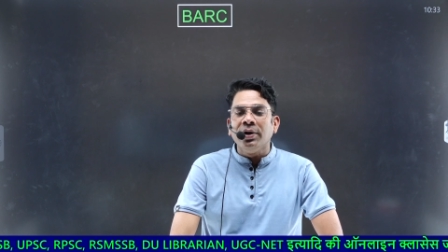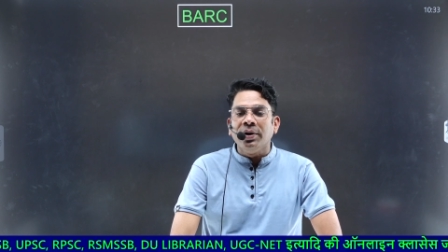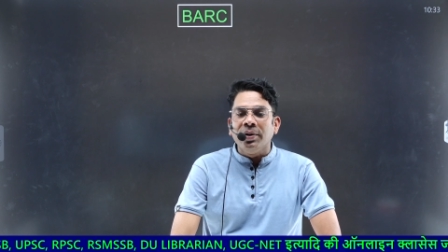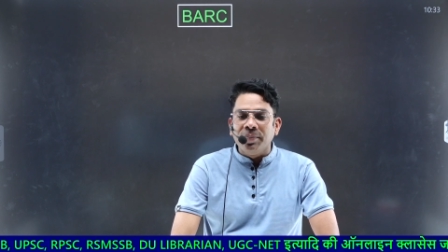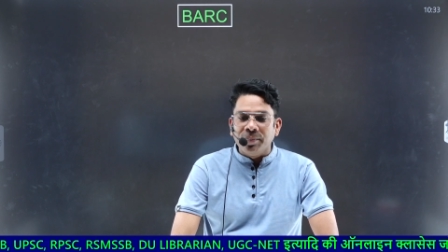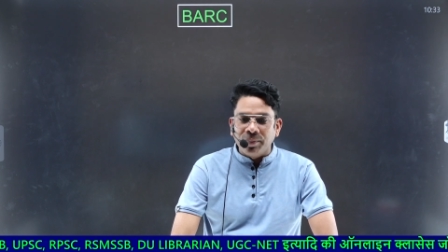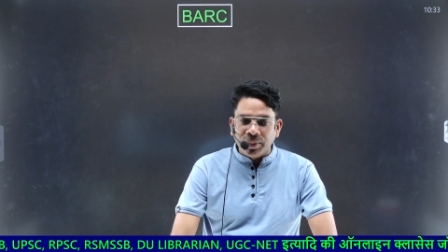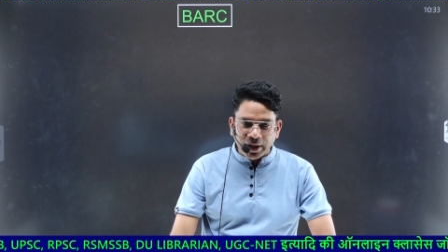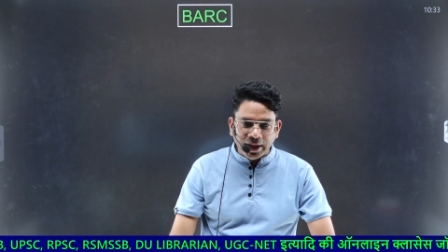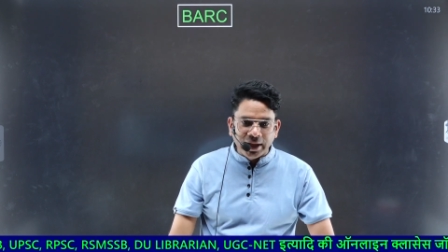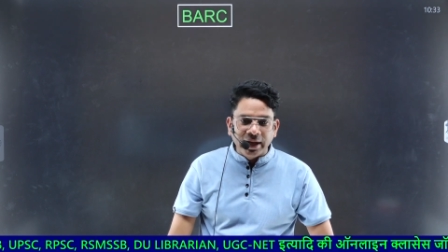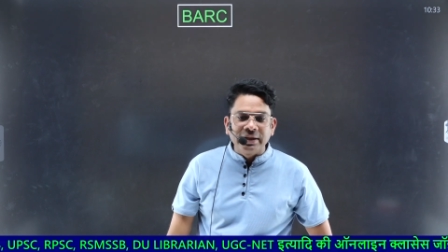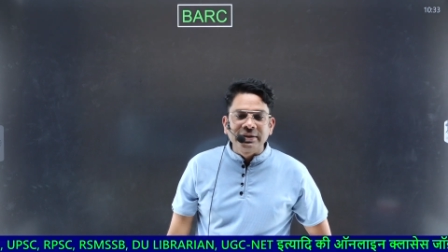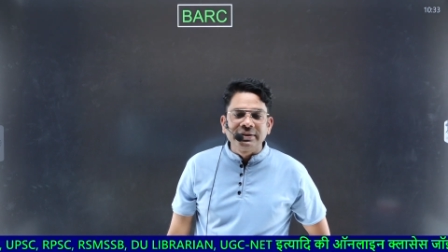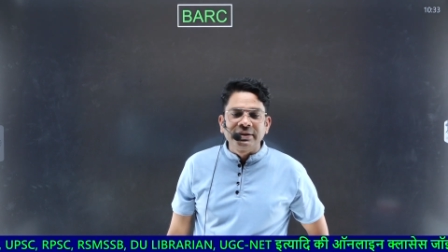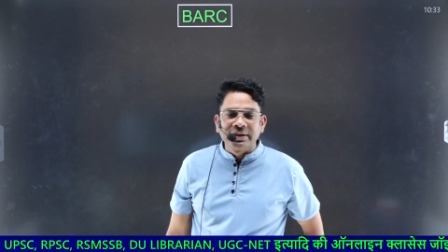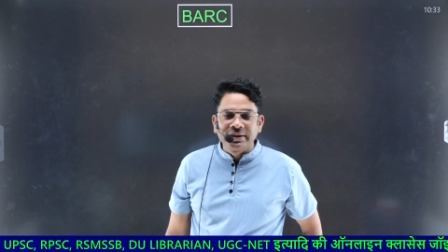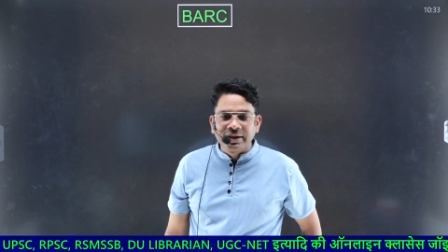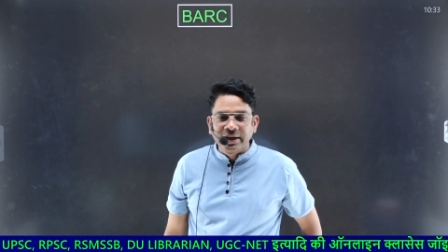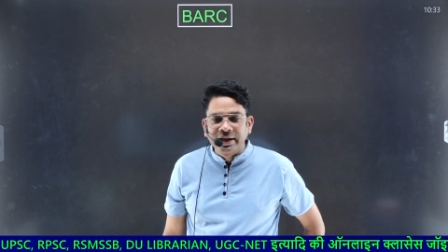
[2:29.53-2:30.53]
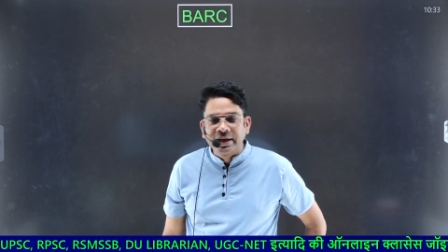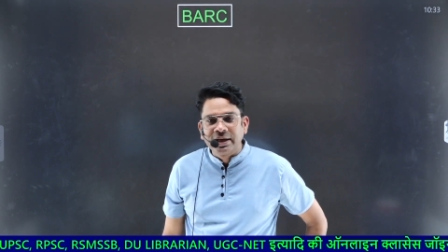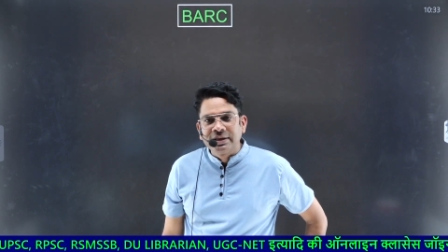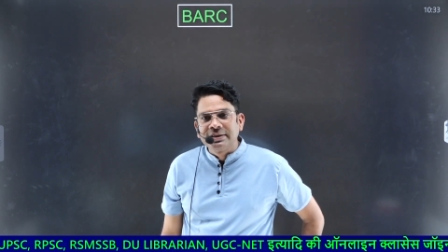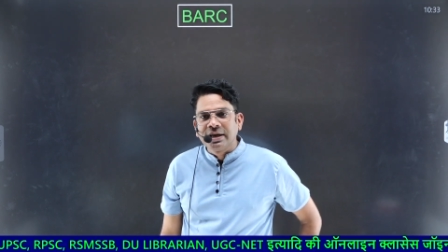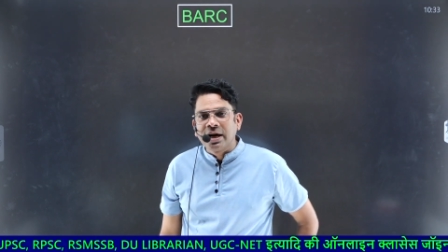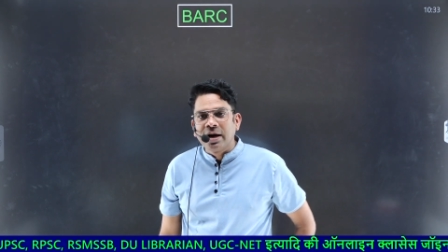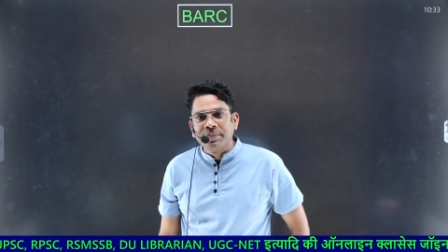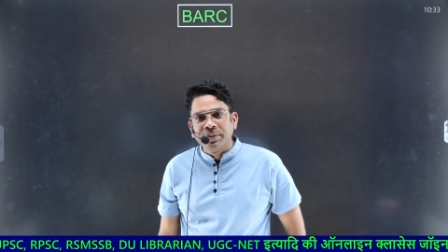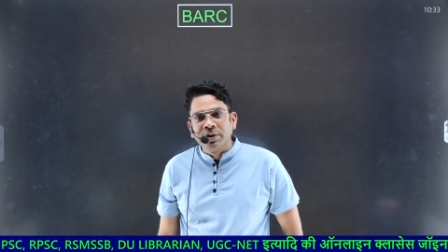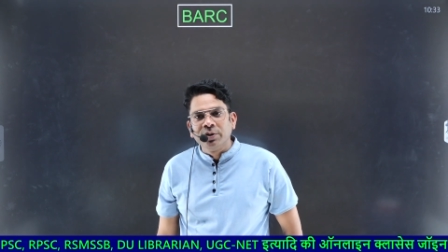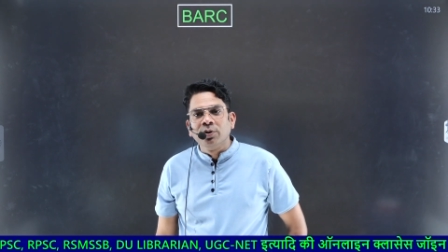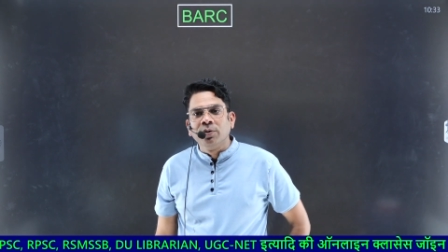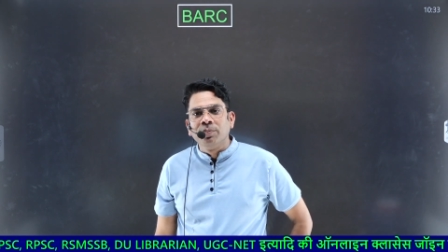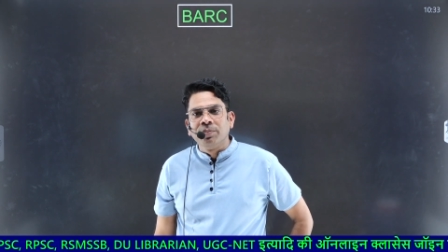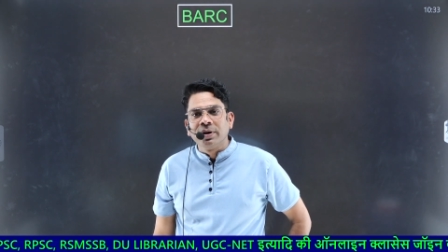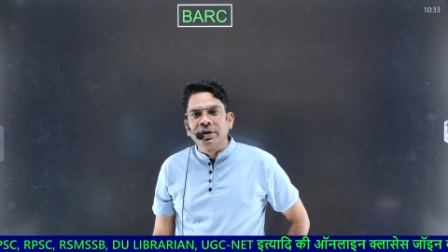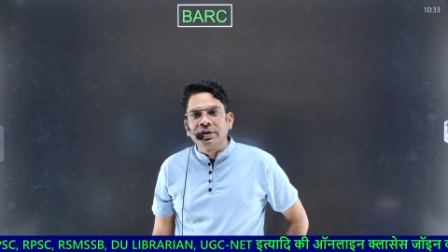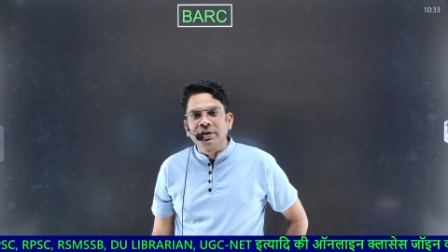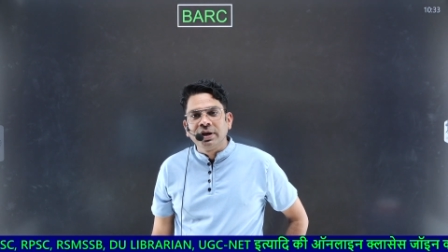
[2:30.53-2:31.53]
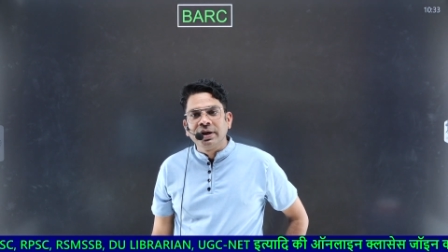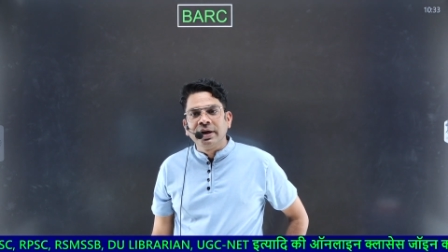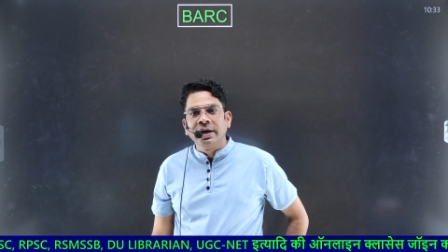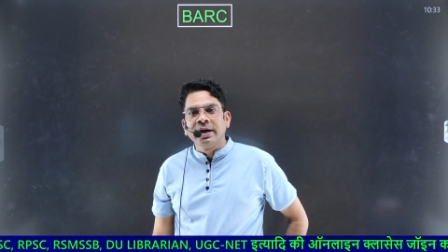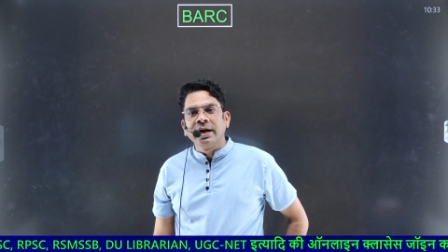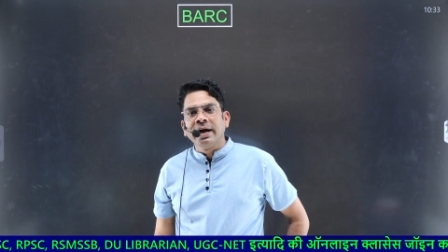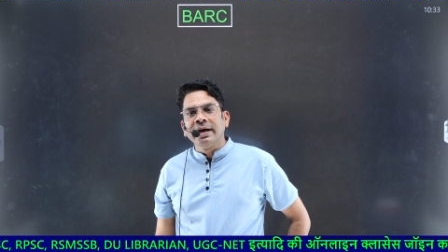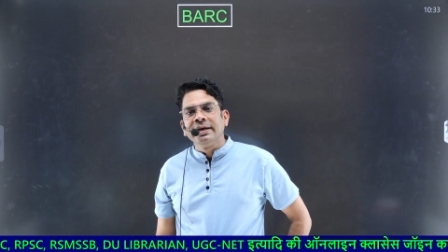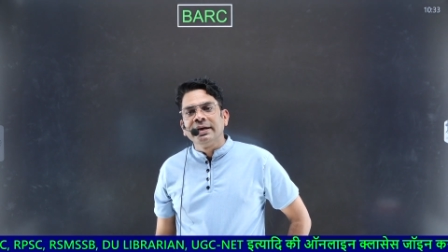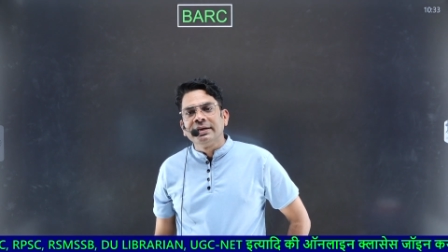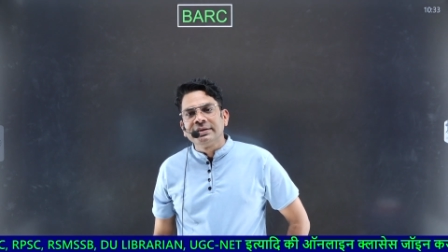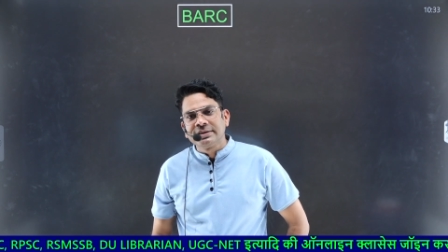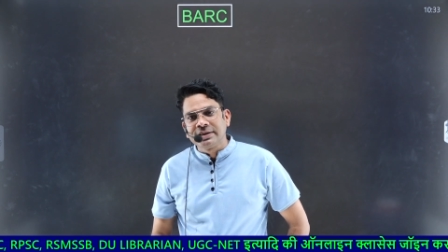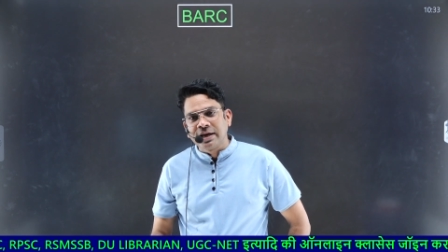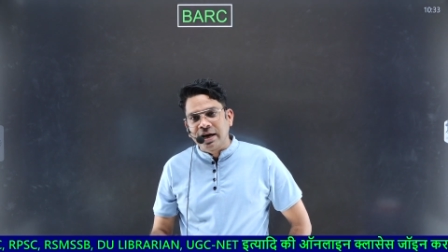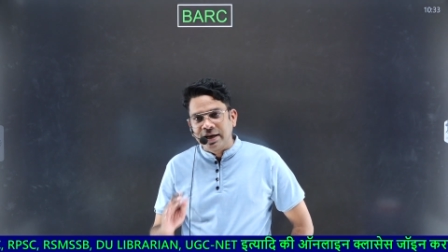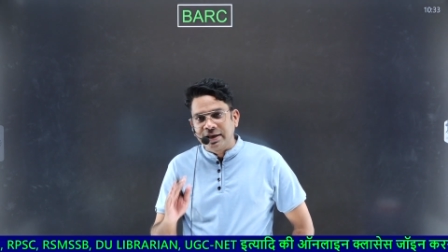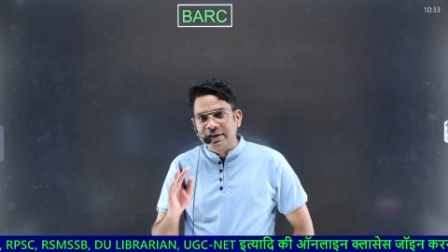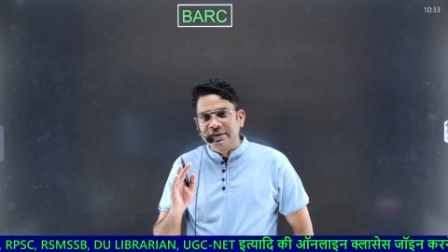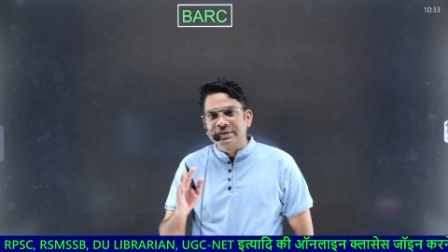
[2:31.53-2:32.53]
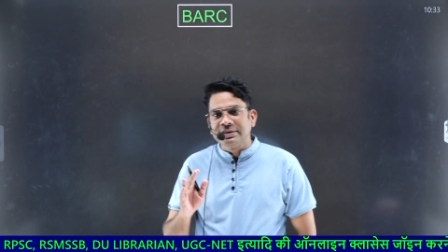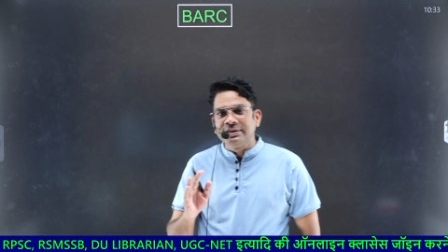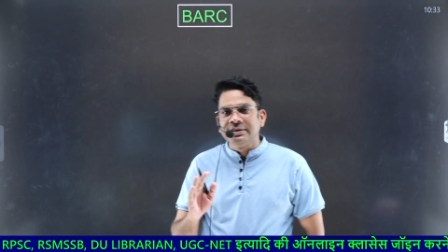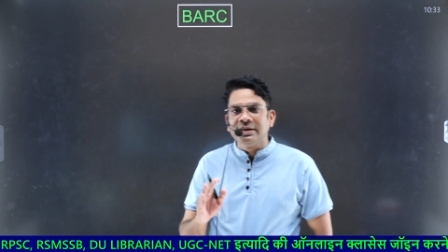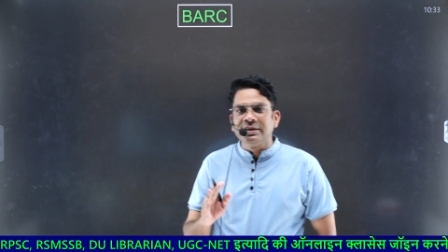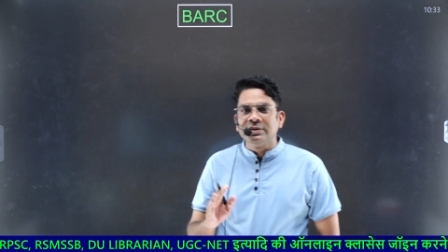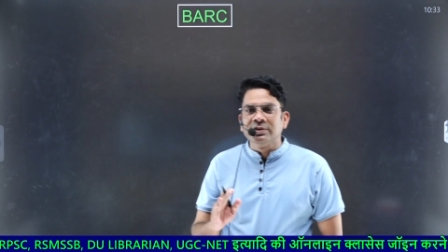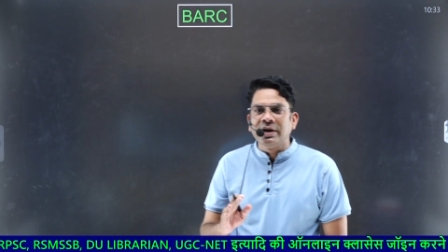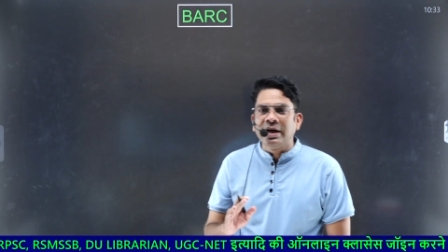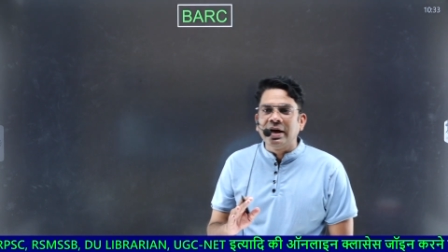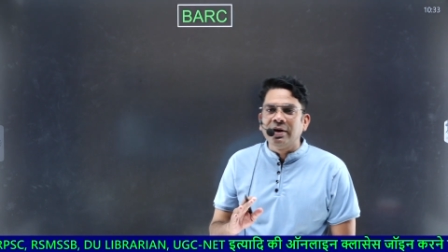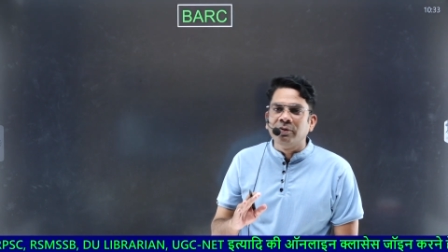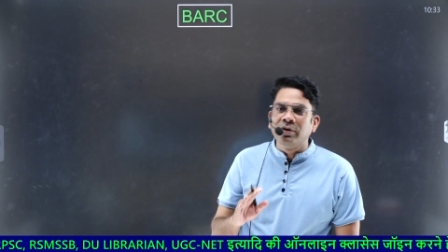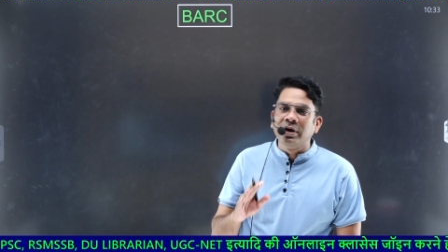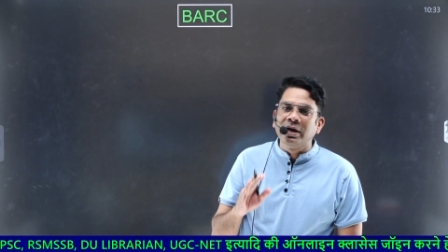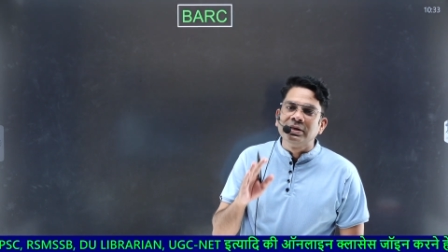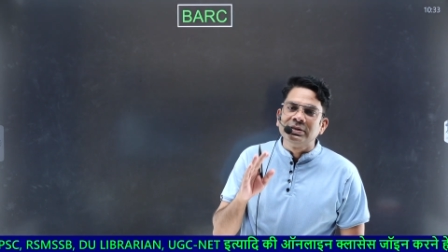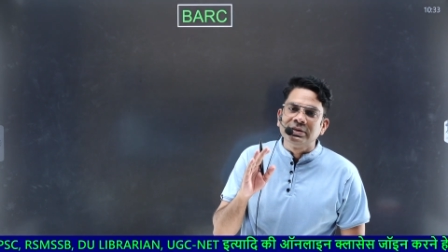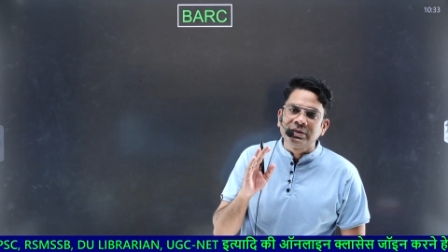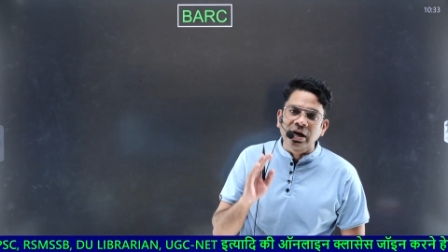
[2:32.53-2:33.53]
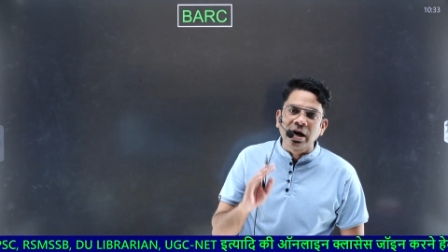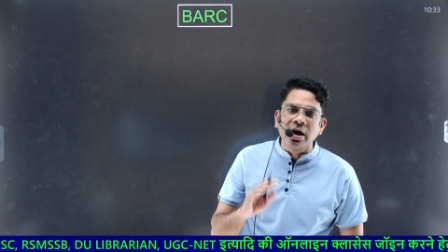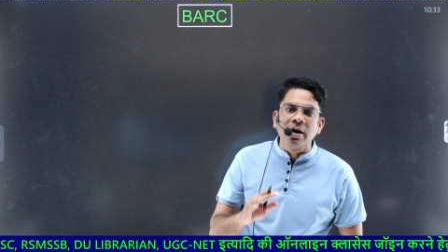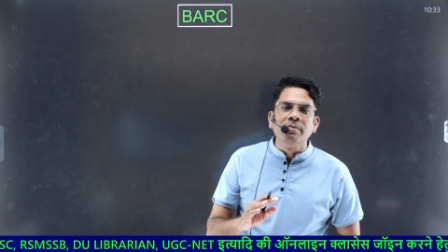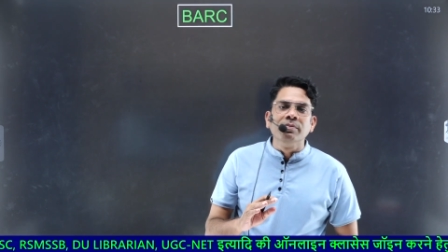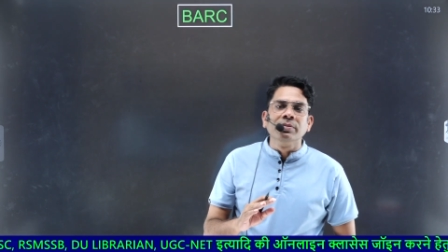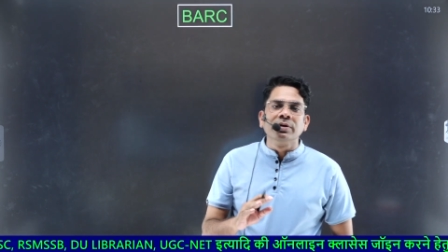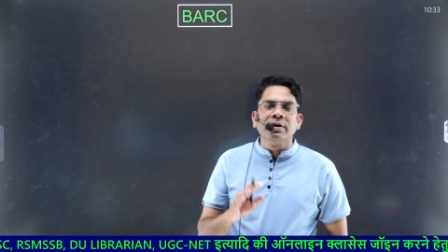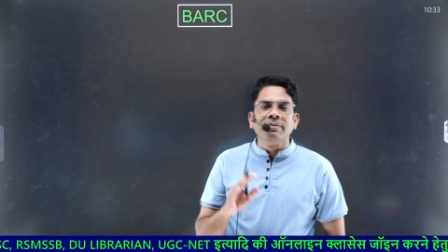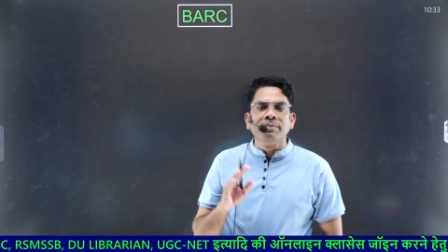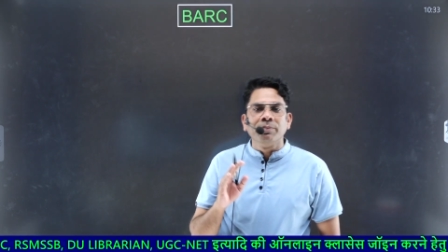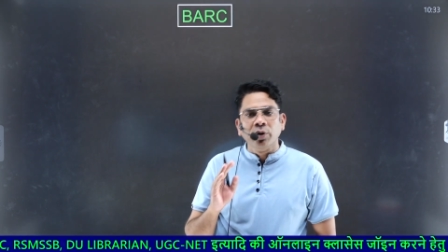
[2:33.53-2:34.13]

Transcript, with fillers: बड़े अच्छे तरीके से आप इनको पढ़ते रहिएगा ये सारी चीज़ें जो है वो एग्ज़ाम के